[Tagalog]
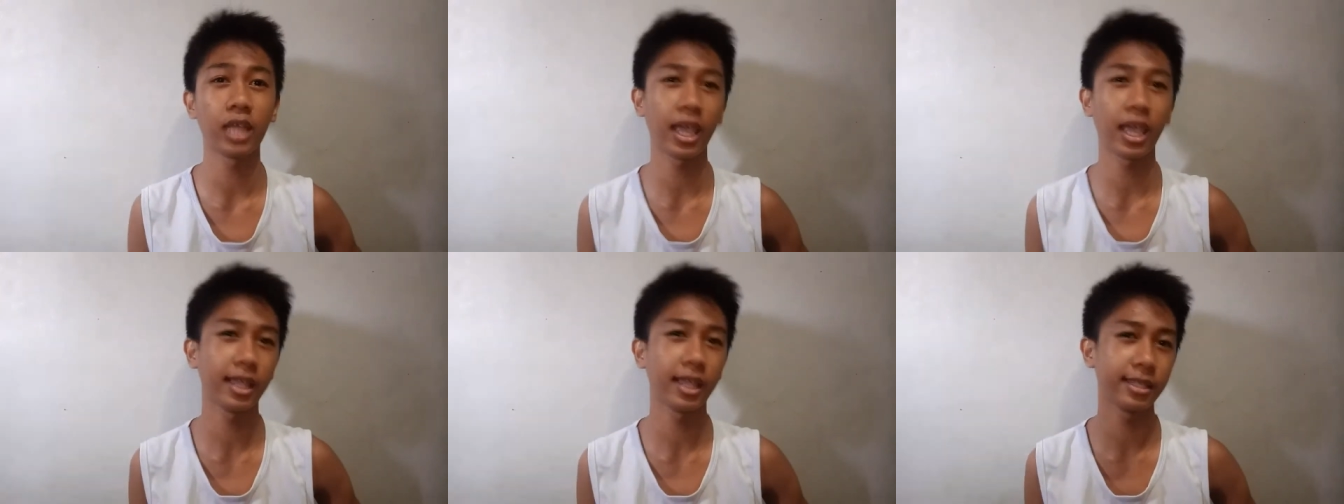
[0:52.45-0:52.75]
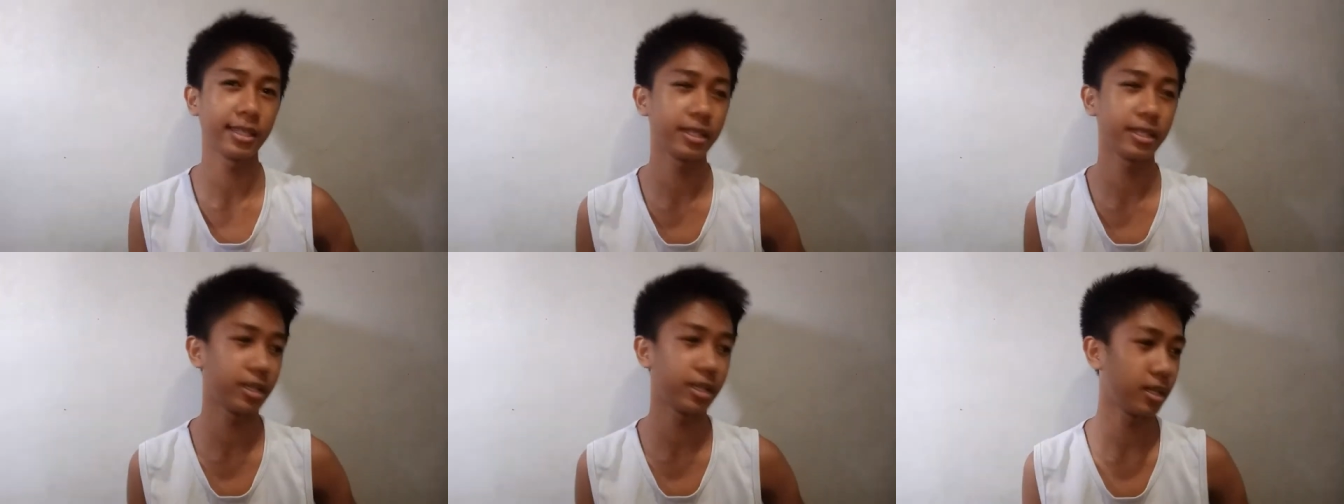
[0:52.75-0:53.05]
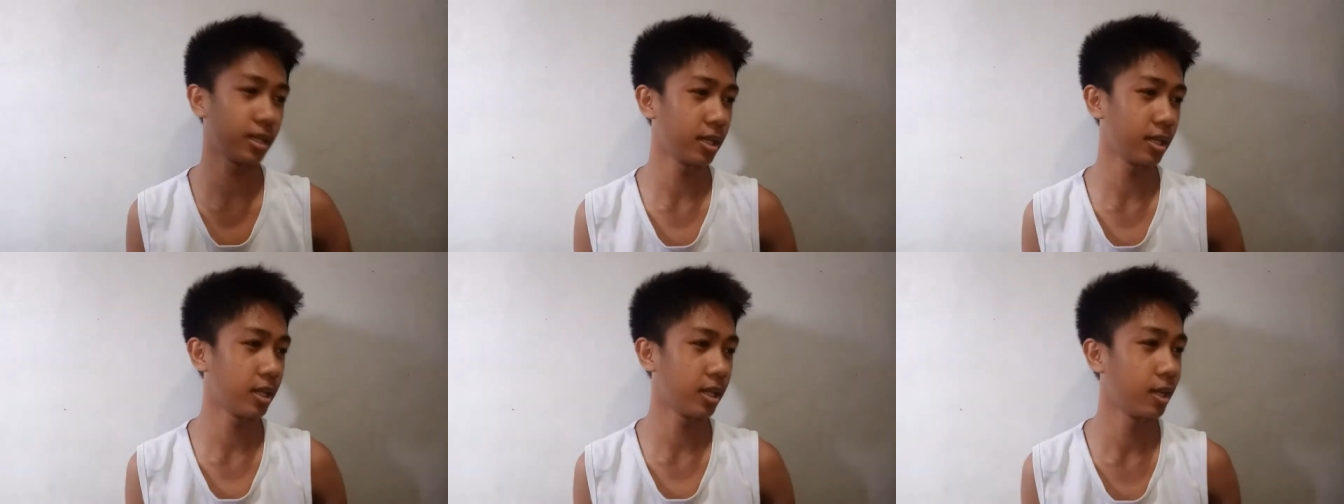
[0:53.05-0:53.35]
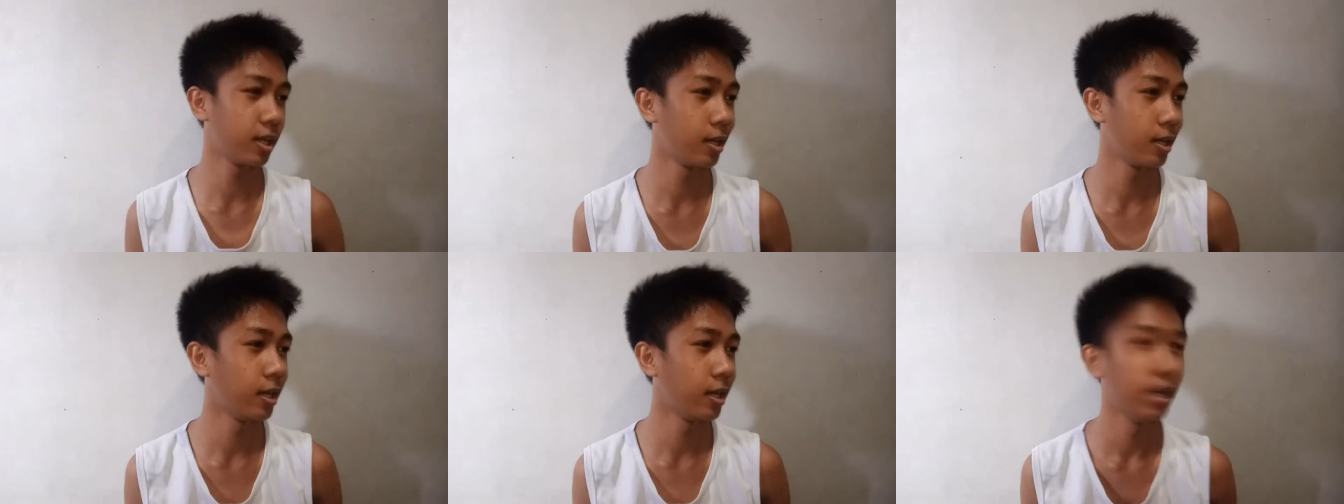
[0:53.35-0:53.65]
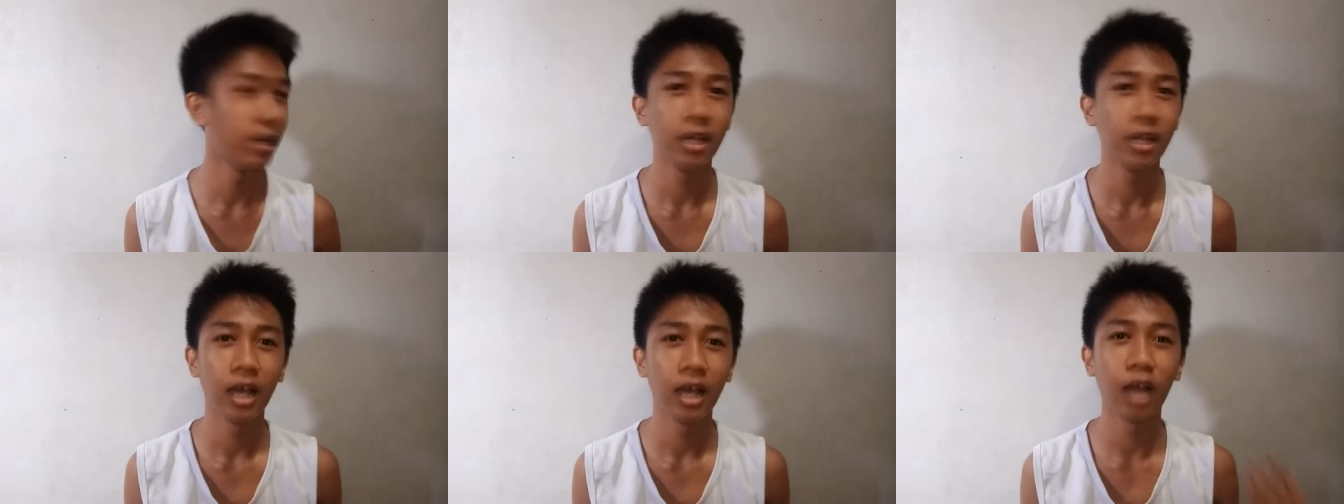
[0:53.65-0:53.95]
And, uh,
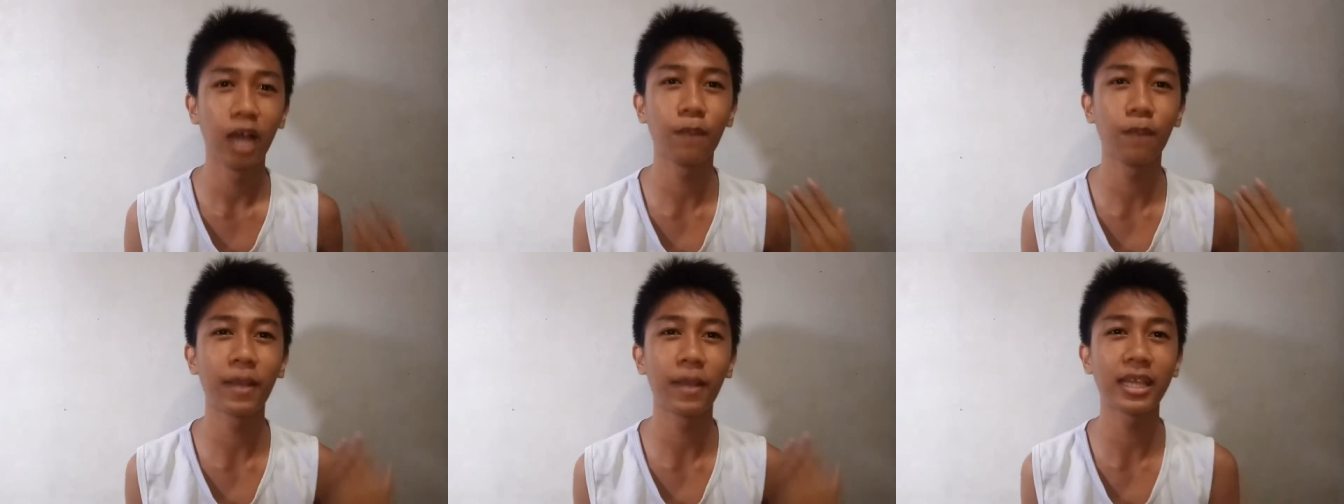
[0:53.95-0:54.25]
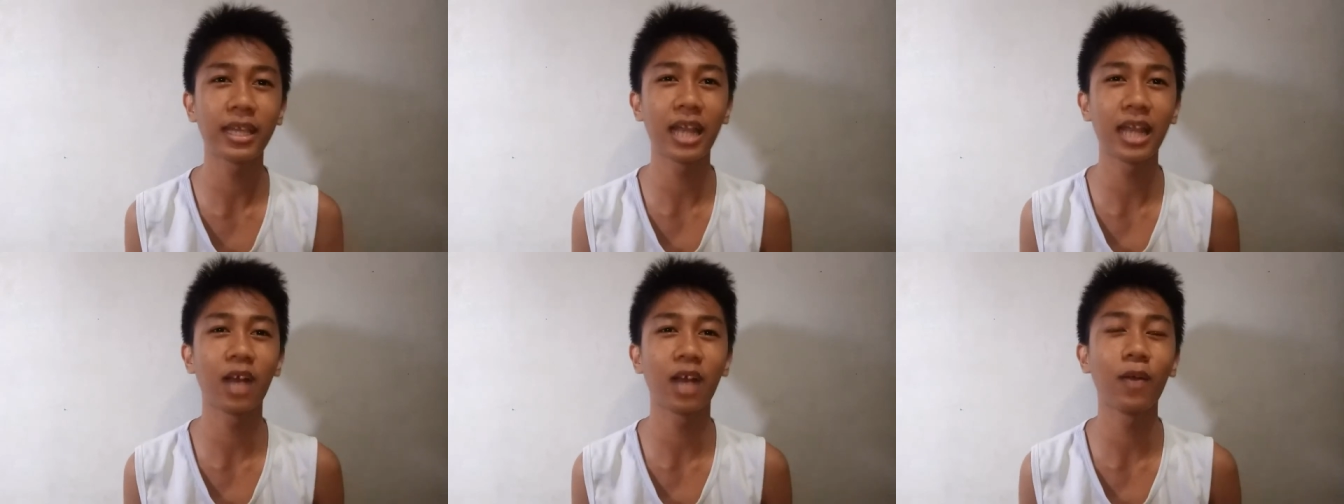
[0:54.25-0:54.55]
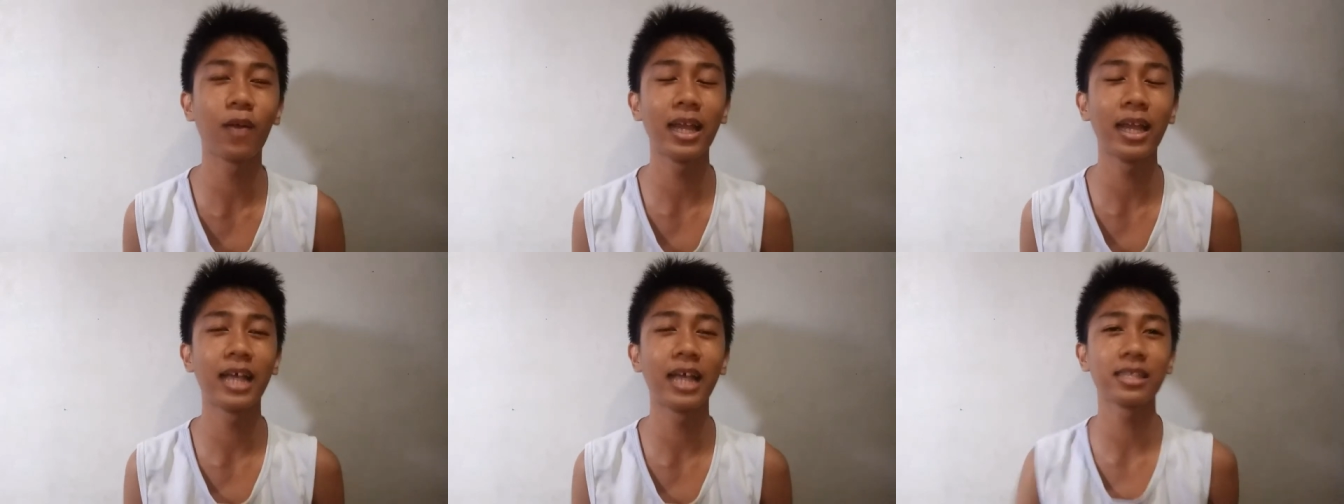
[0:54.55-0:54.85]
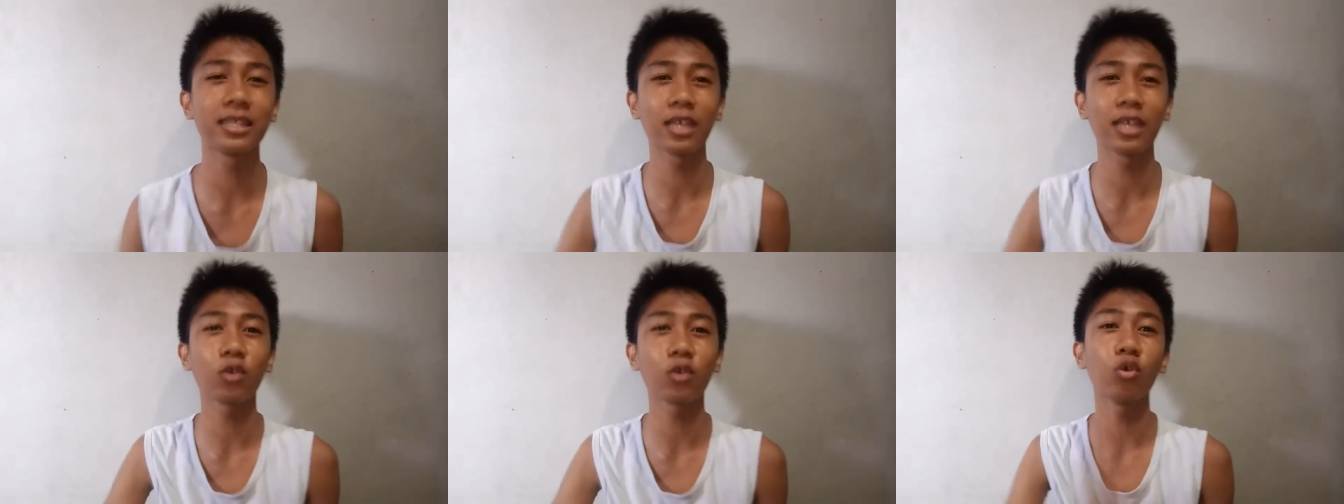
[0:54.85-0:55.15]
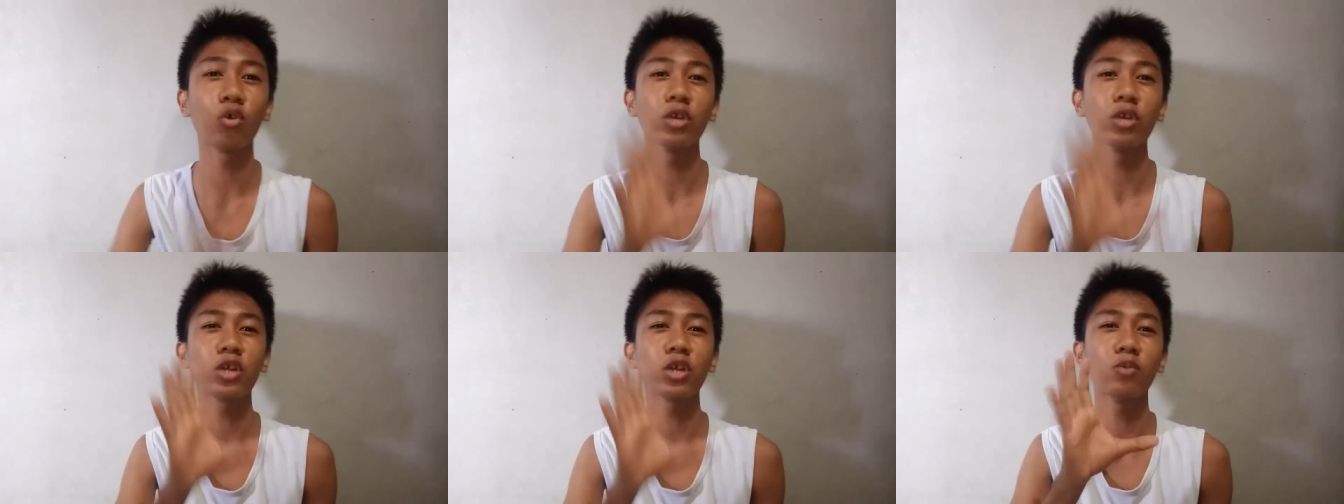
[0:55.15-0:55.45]
ano pang ginagawa natin?
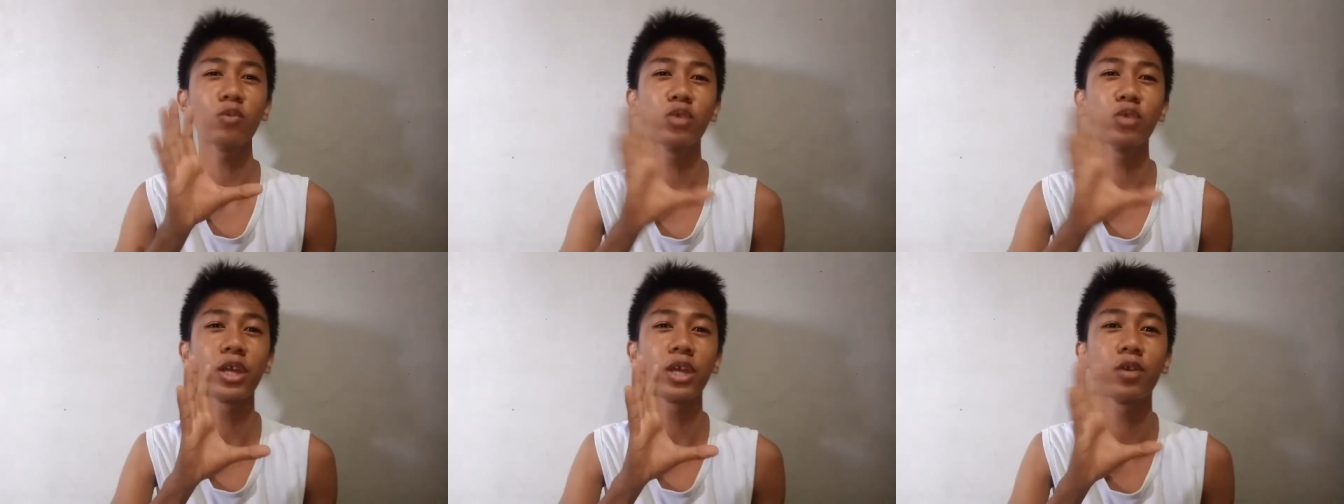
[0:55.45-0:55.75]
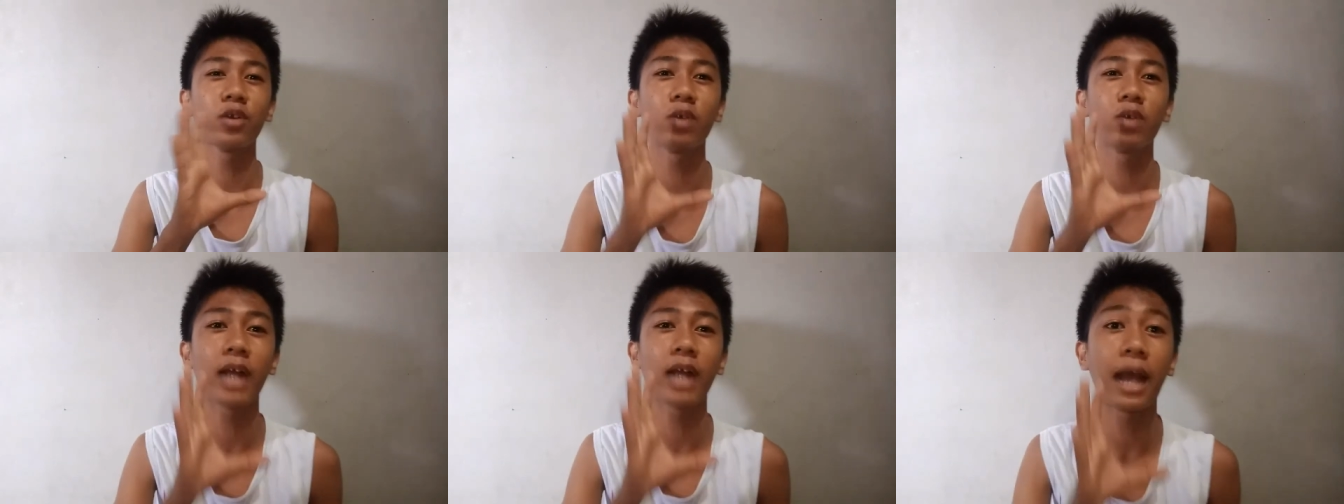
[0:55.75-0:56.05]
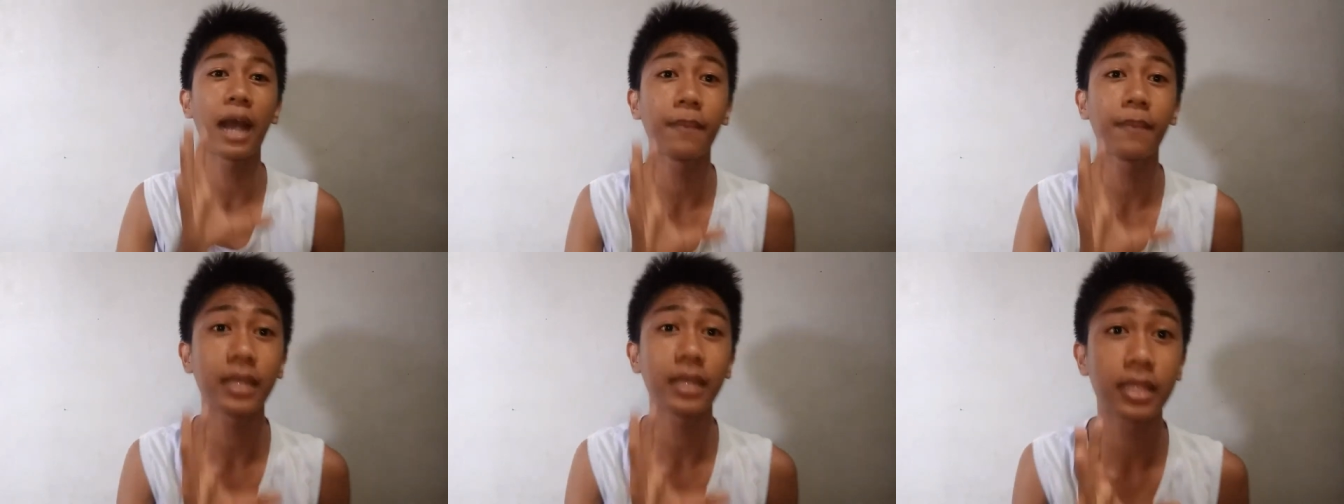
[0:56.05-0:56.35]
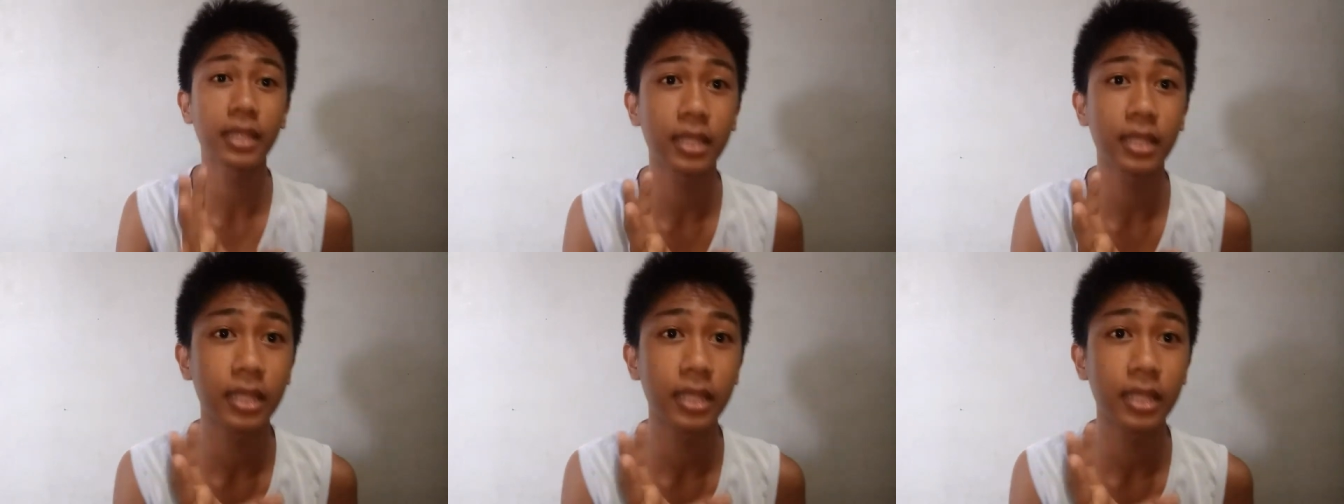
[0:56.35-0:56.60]
Kukunin ko muna yung gamit